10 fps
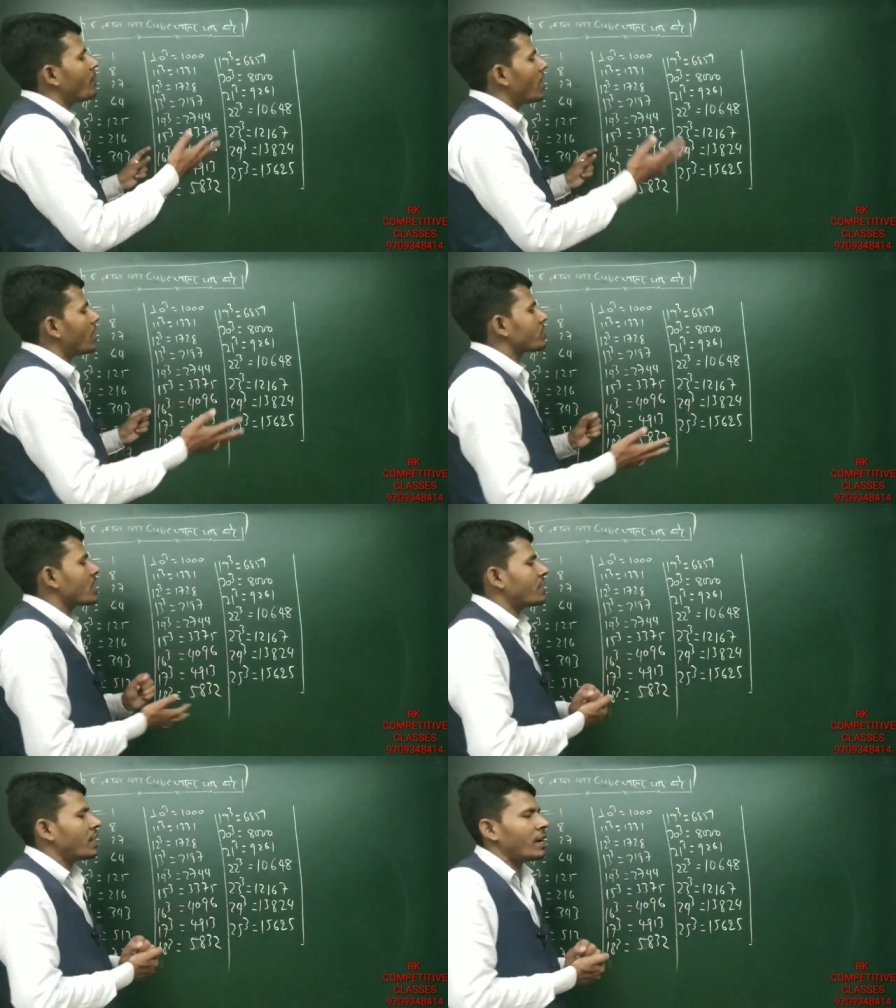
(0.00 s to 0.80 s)
बड़ा
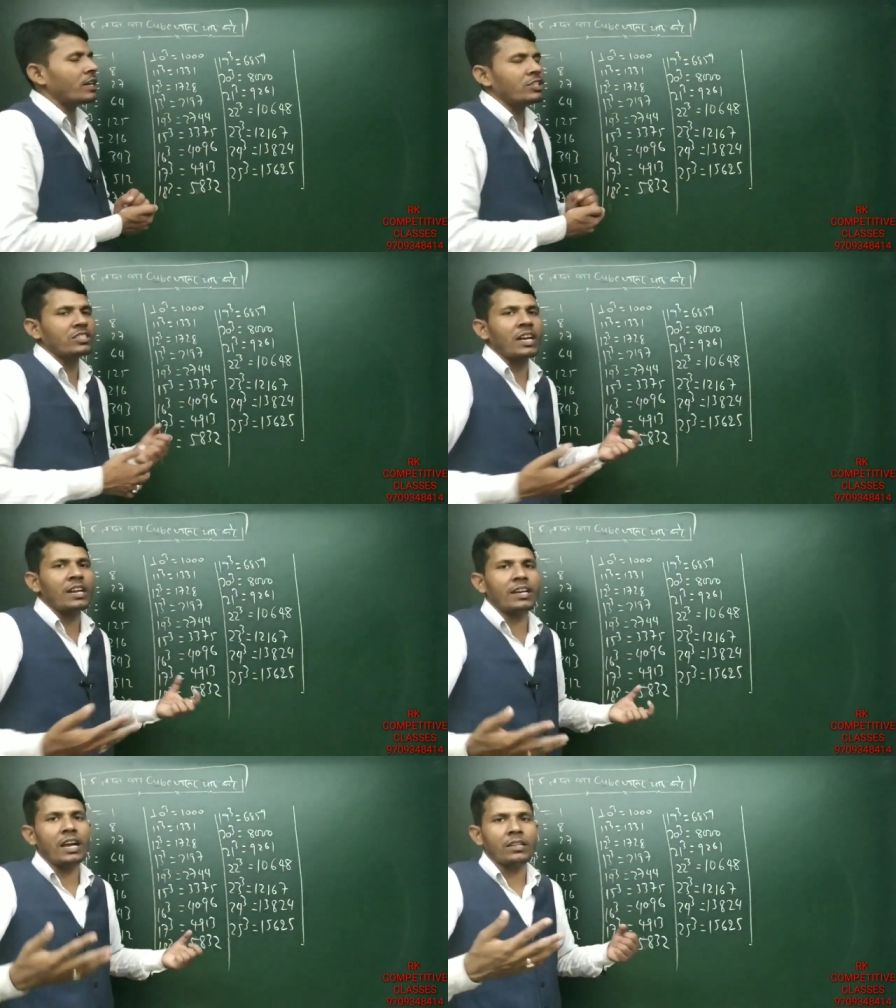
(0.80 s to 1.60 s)
संख्या रहेगा जिसका
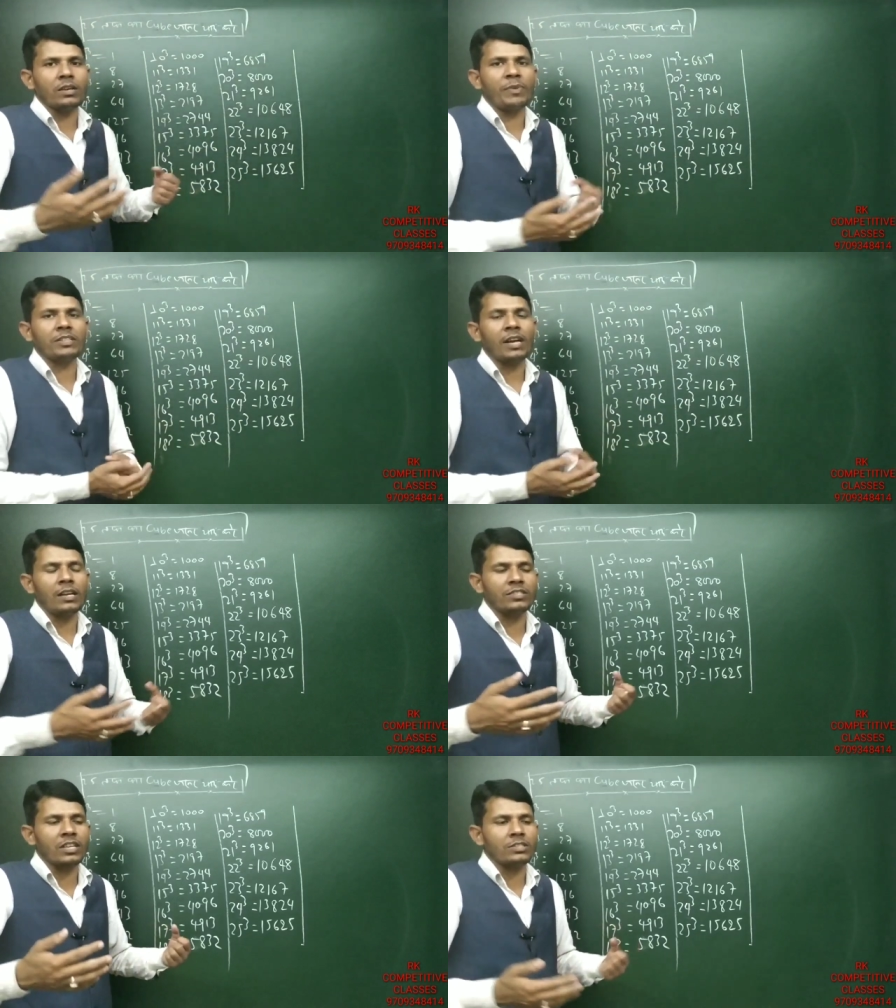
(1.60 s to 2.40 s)
नहीं याद है
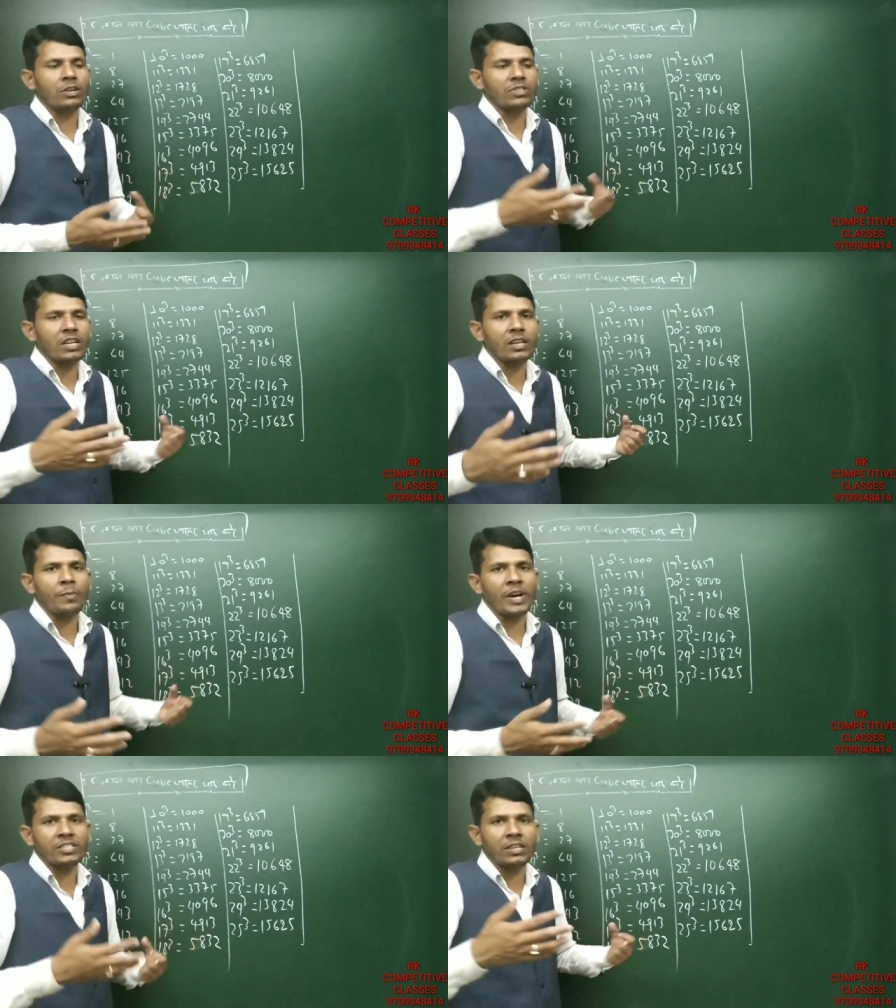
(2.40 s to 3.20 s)
पैंतालीस है चौसठ है
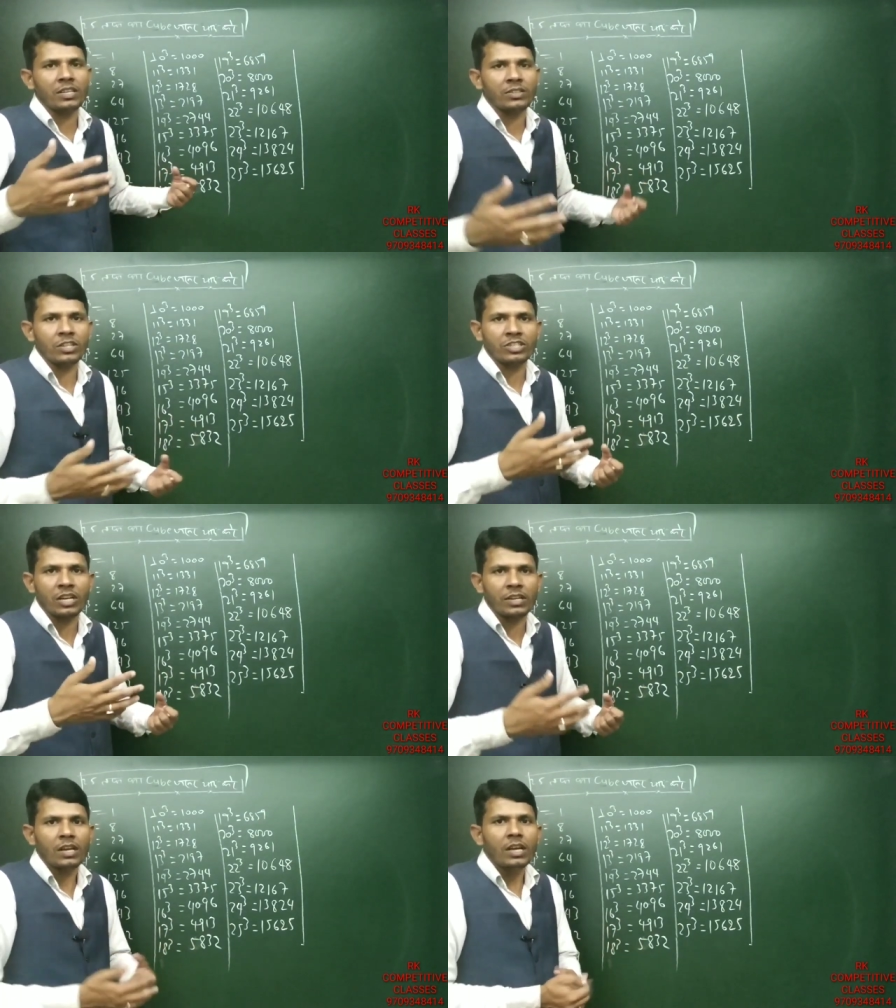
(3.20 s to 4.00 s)
बासठ है
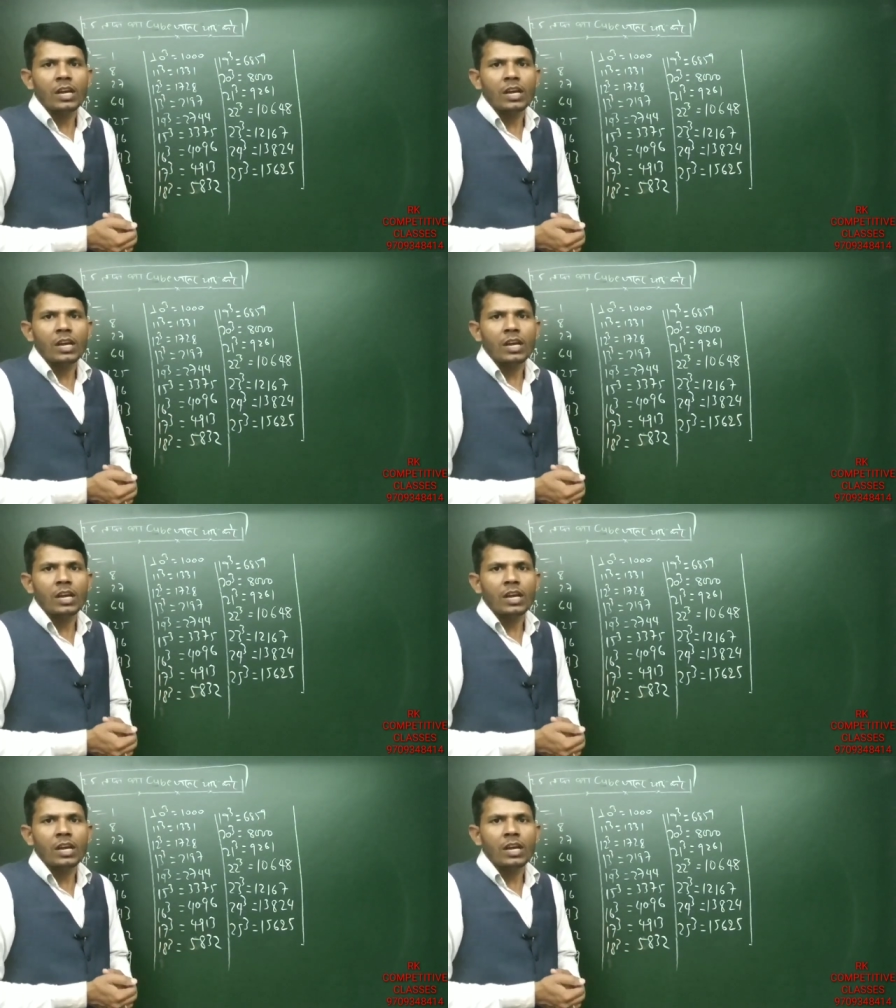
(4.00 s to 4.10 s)
तिरसठ है